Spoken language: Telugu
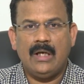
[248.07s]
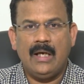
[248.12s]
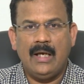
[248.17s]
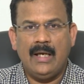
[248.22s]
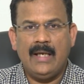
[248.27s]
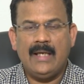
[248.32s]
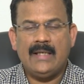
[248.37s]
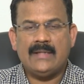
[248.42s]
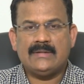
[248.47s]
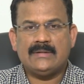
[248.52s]

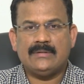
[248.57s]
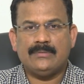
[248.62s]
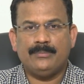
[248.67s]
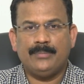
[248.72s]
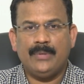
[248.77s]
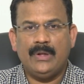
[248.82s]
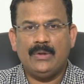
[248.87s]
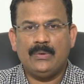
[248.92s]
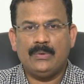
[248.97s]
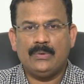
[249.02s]
ఆయాసం
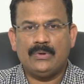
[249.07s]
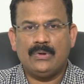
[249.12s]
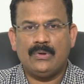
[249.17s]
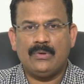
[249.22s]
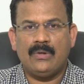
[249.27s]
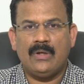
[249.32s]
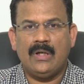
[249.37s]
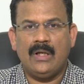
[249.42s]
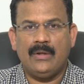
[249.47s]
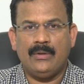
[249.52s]
పిల్లి కూతులు
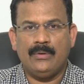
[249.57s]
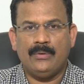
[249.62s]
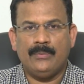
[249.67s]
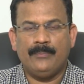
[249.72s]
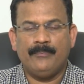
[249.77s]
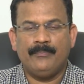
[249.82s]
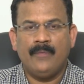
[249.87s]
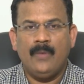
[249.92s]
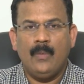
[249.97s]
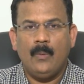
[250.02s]
ఉన్నాయో
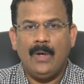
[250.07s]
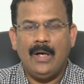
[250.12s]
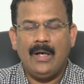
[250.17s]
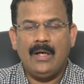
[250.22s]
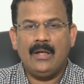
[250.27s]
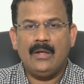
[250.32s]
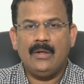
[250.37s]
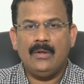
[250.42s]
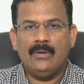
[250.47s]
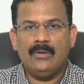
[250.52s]

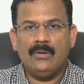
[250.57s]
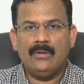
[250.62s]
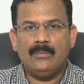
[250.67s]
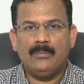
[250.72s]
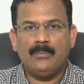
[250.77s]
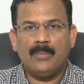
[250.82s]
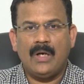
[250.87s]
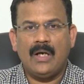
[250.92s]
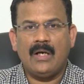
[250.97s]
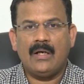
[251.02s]
వాళ్ళల్లో
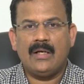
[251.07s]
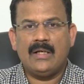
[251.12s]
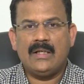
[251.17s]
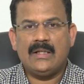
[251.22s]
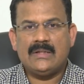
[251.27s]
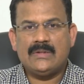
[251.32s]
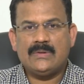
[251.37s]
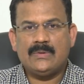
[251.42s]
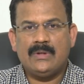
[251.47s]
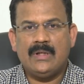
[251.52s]

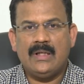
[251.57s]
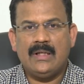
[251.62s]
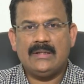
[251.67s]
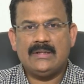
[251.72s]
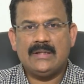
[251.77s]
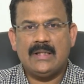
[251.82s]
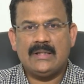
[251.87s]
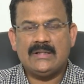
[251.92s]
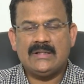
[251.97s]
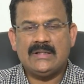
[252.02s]
బ్రాంకైటిస్ ఉండే
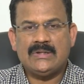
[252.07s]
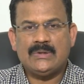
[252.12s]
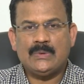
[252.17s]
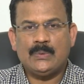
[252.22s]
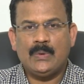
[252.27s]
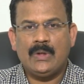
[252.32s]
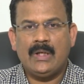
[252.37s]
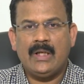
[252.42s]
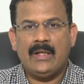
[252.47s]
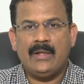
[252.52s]
ఛాన్సెస్
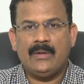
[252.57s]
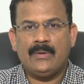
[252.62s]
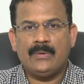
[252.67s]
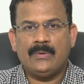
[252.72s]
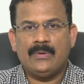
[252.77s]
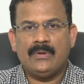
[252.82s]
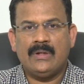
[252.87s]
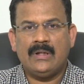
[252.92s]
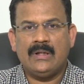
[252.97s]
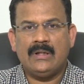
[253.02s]

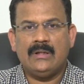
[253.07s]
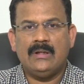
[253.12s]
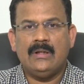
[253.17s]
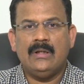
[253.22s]
ఉంటాయనుకొని